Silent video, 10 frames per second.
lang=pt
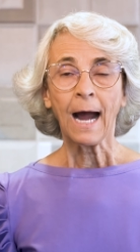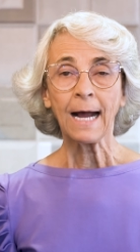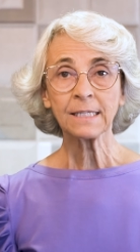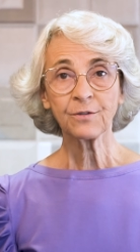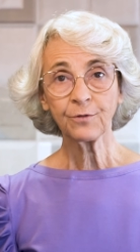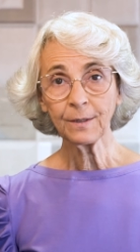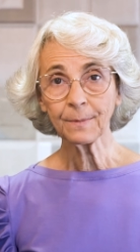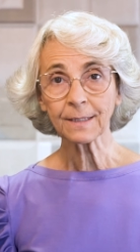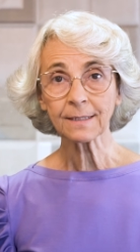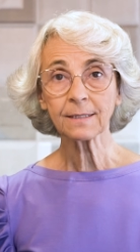As
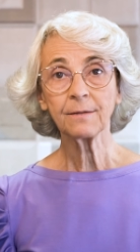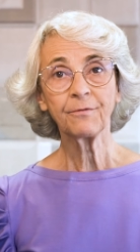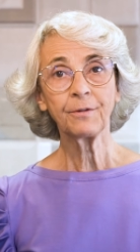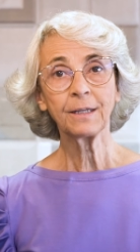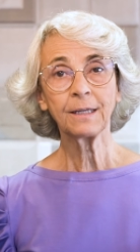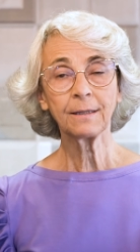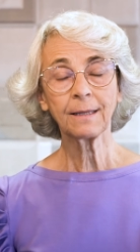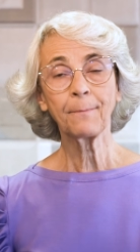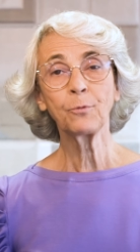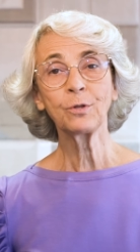fibras, vê que
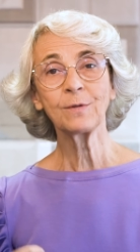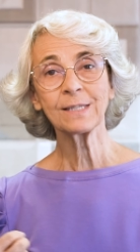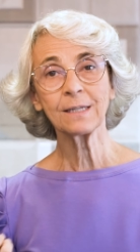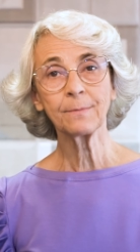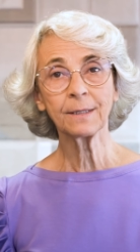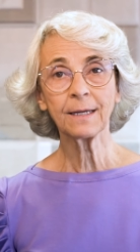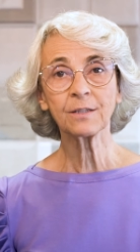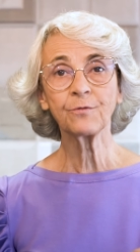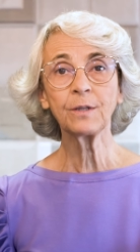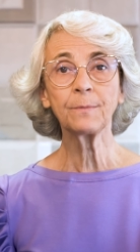está muito em cima
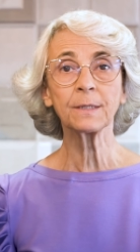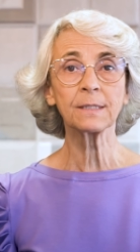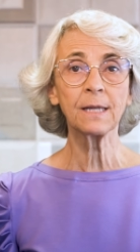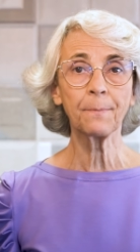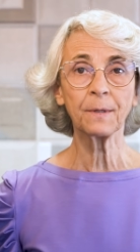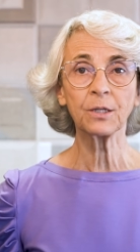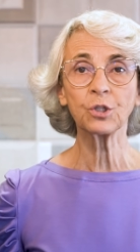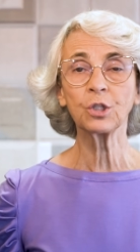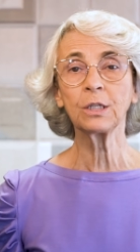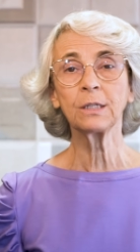das fibras, né? A
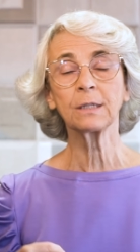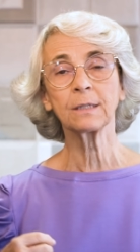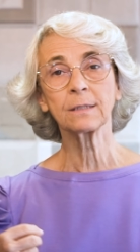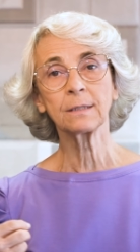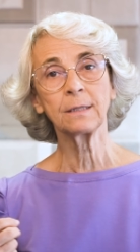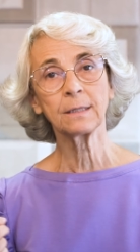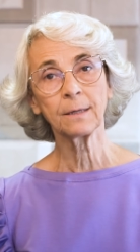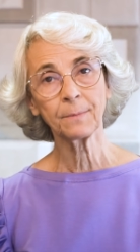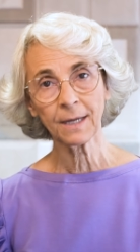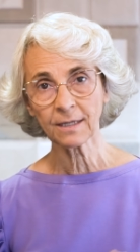pectina e
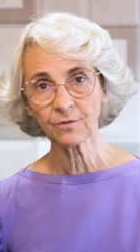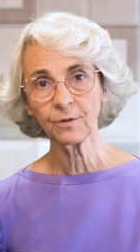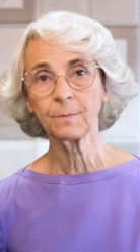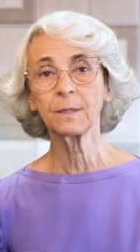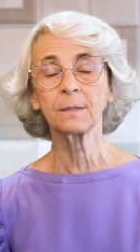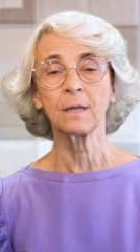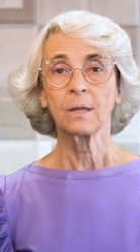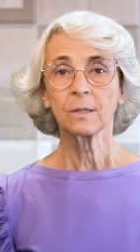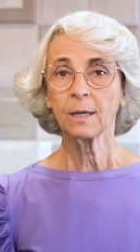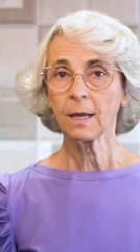também as fibras
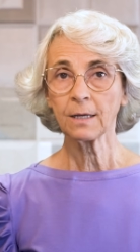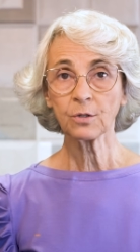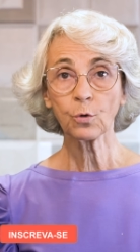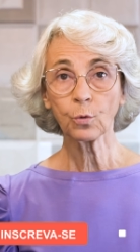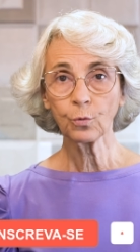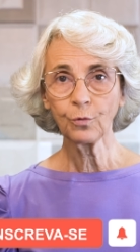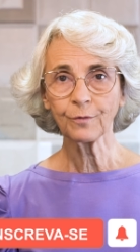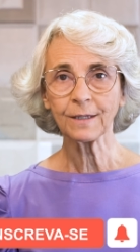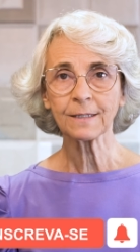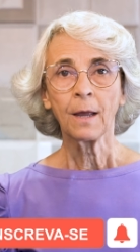é,
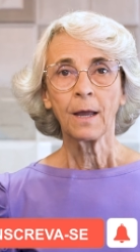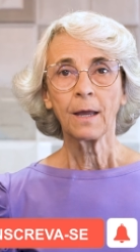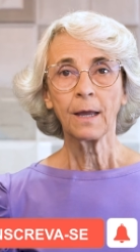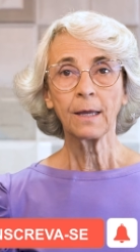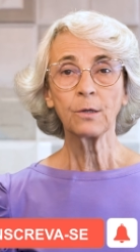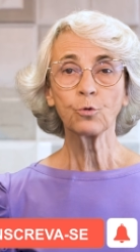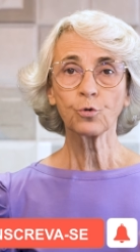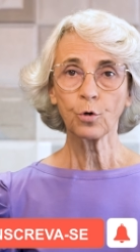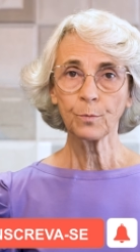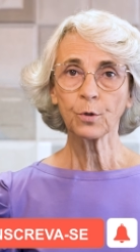insolúveis é, e os
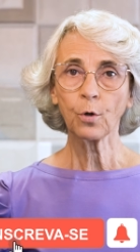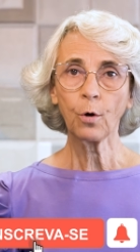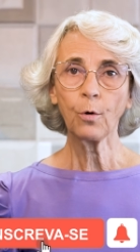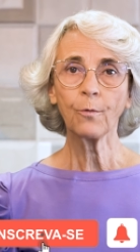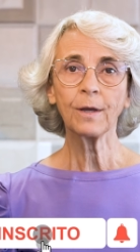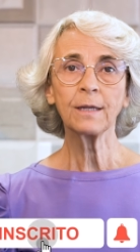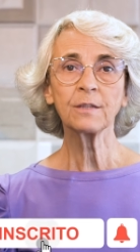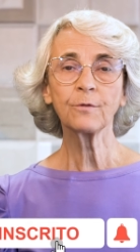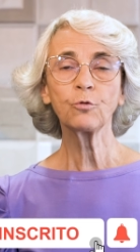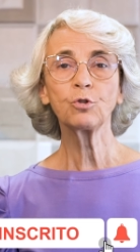Orbitol, eles
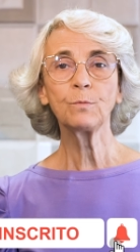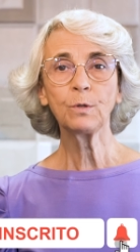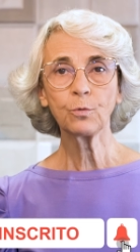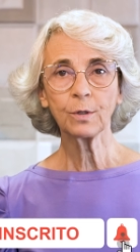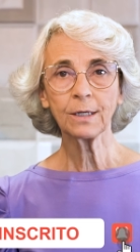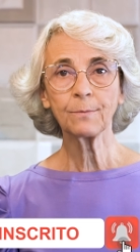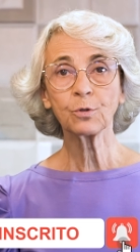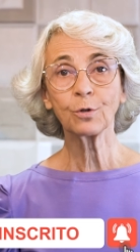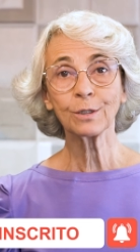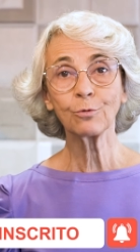vão diminuir a
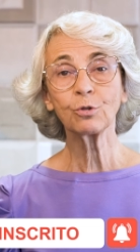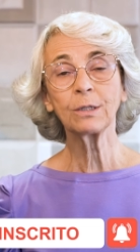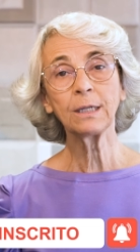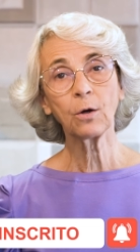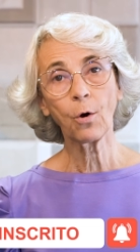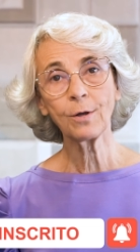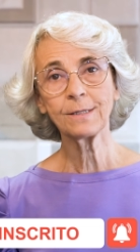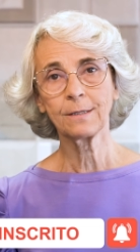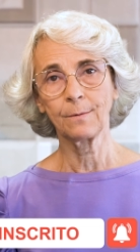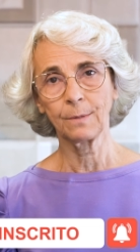absorção de
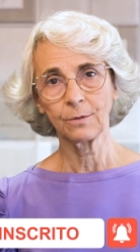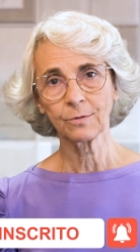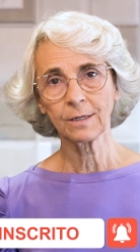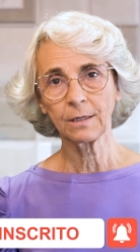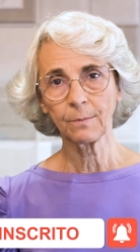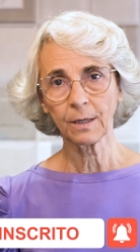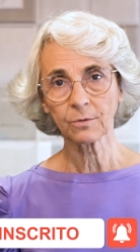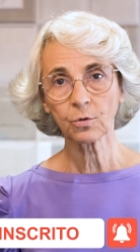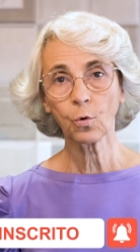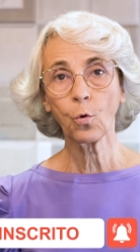glicose também dos
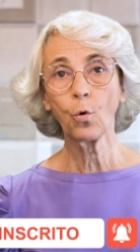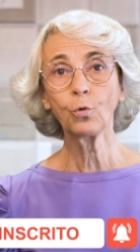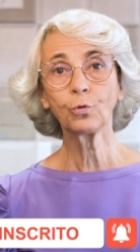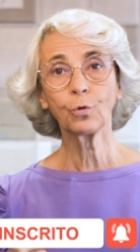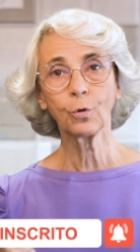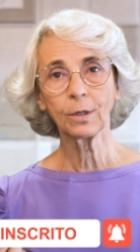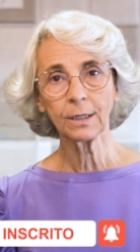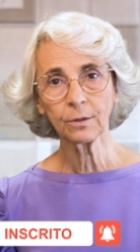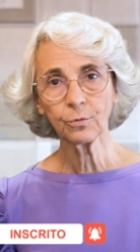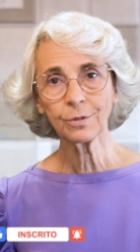alimentos,
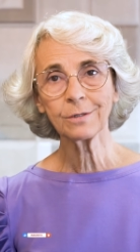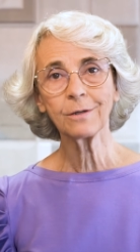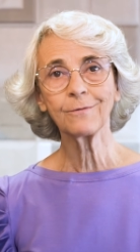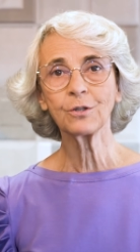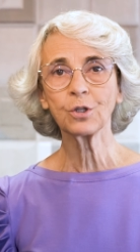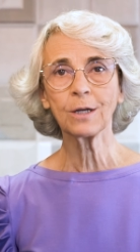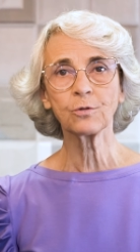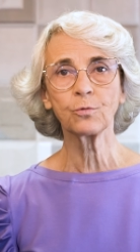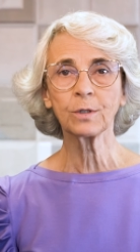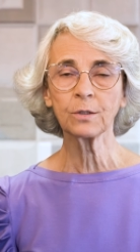controlando os níveis de
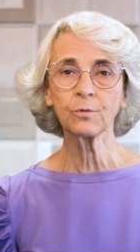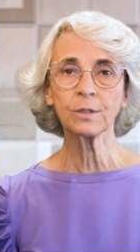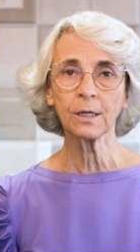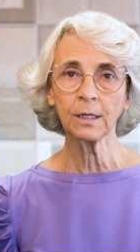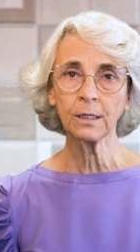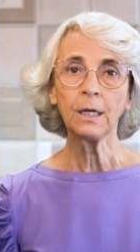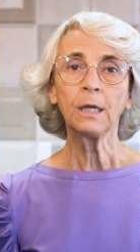açúcar no sangue